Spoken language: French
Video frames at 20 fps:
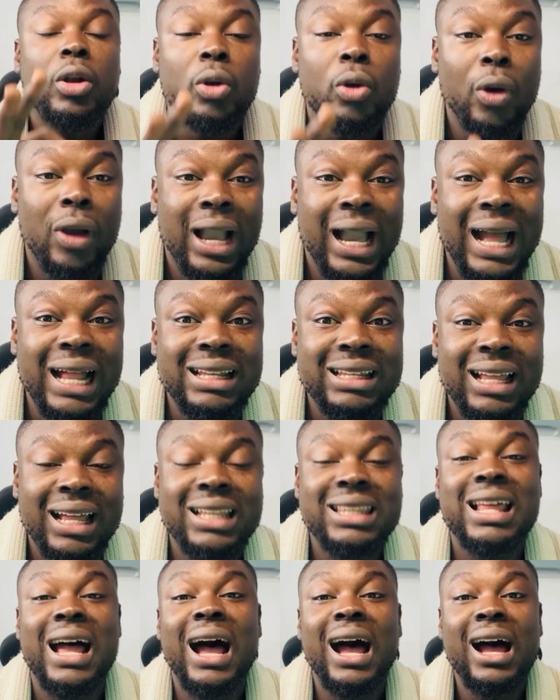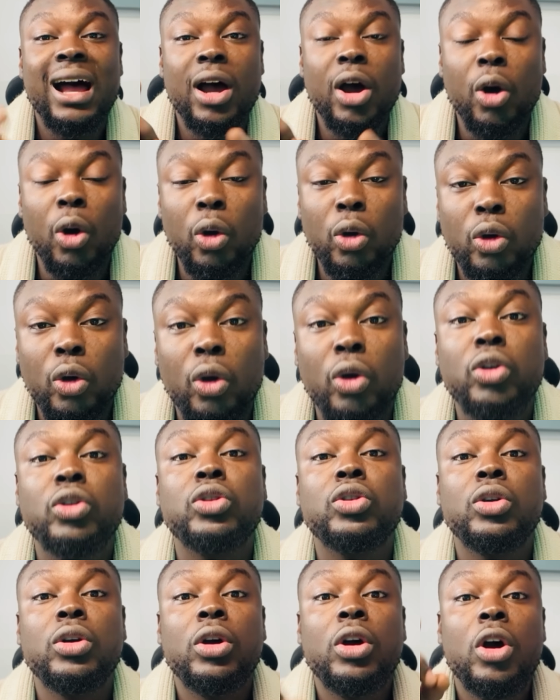le Canada
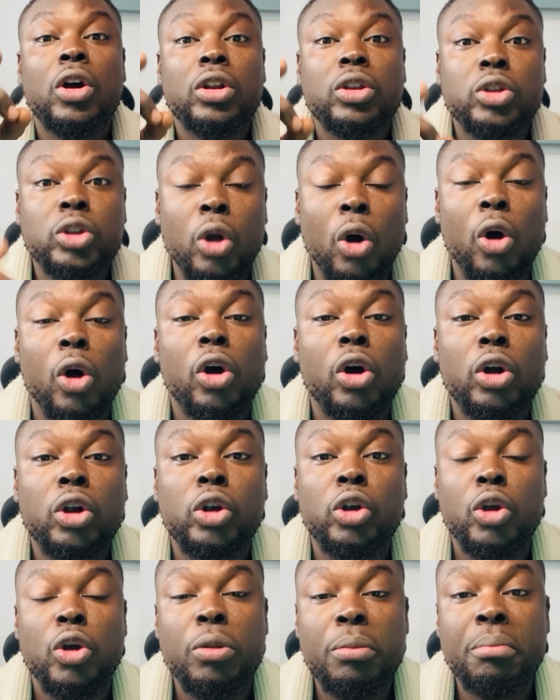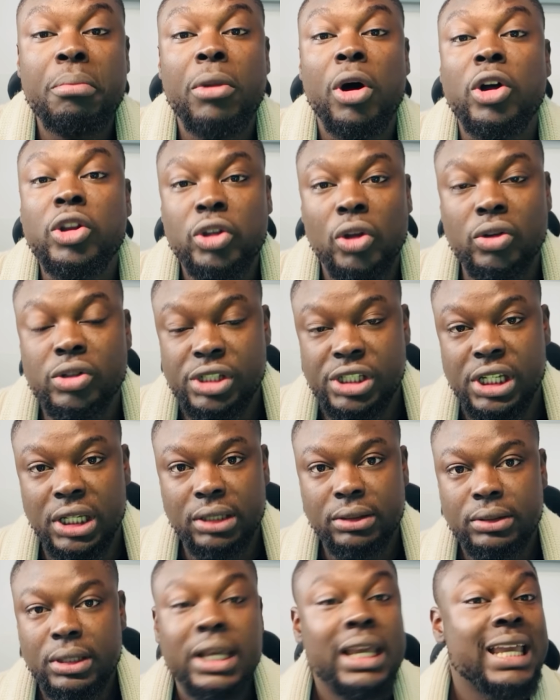recrute dans le monde
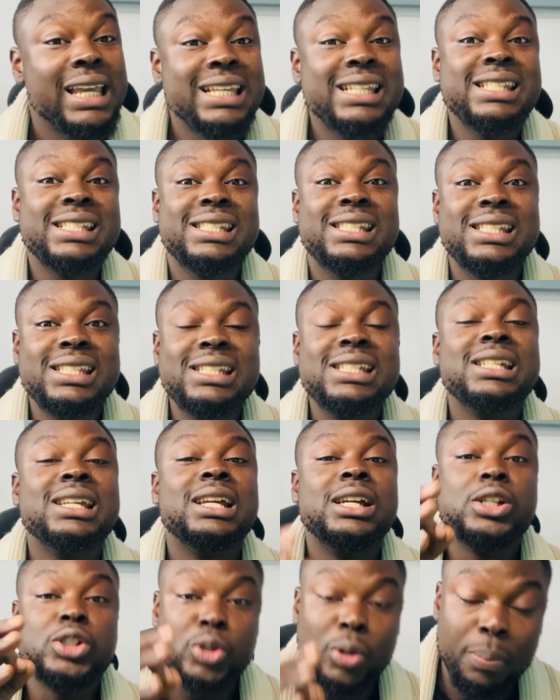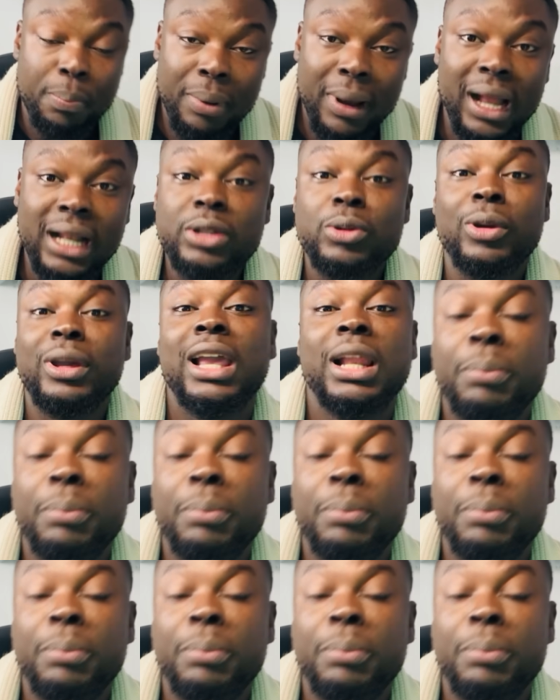entier. Ici, je parle de